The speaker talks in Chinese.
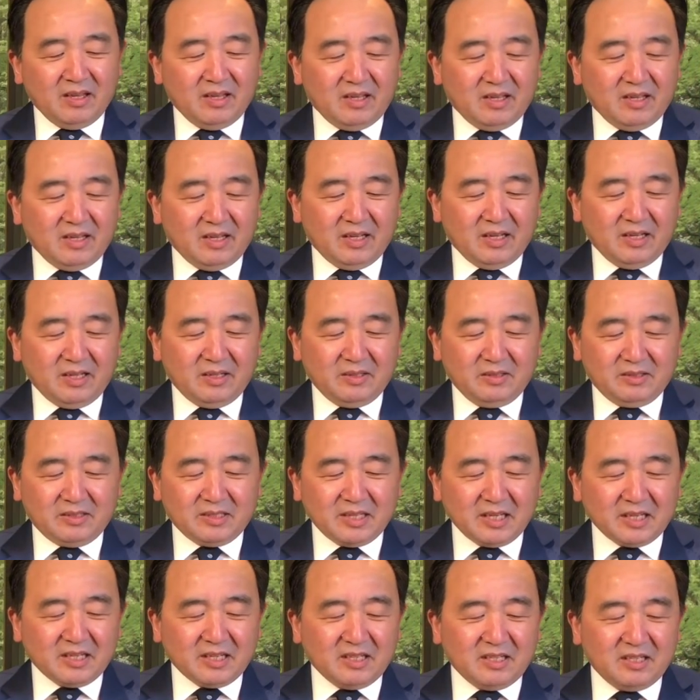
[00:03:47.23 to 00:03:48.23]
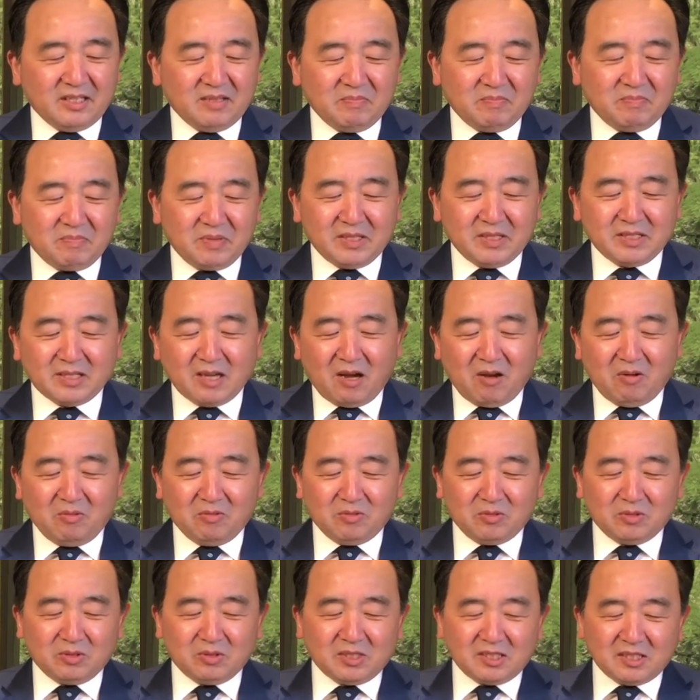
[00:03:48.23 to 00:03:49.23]
呃，这个比较
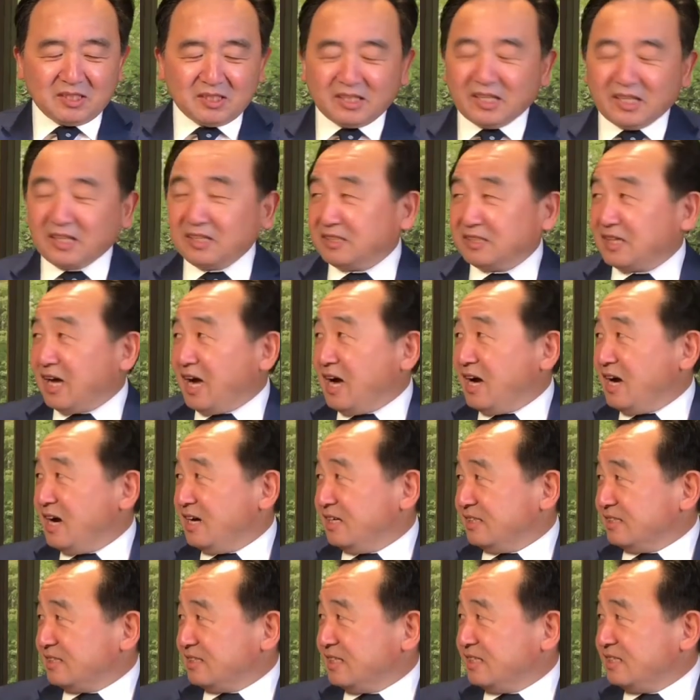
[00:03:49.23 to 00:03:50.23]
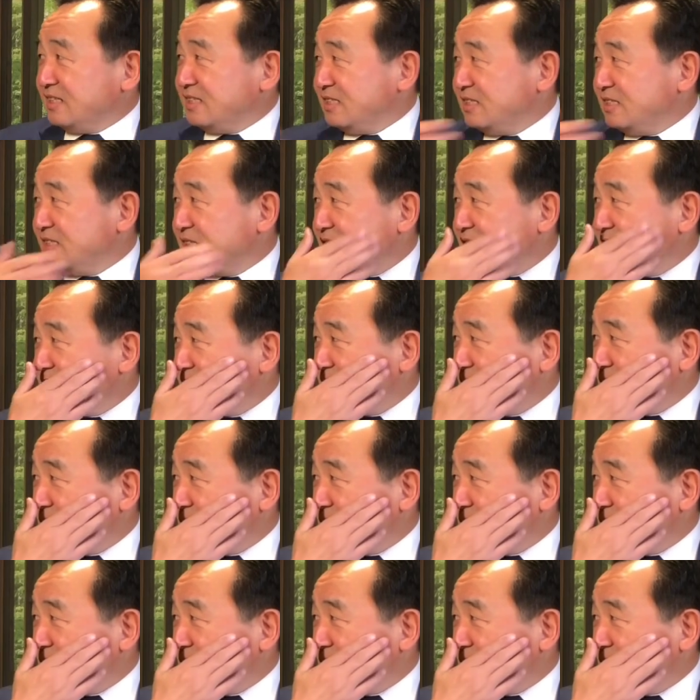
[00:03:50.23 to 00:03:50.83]
置顶的哈，这是。